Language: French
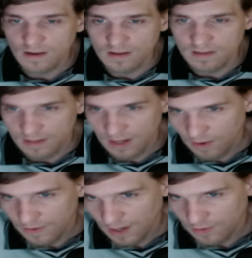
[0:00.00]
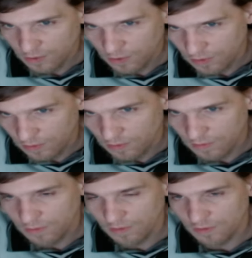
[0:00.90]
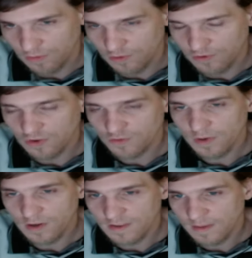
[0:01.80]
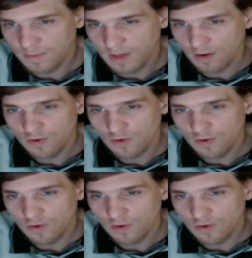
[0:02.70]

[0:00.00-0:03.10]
Euh, là, on a un truc de, changement et c'est meilleur.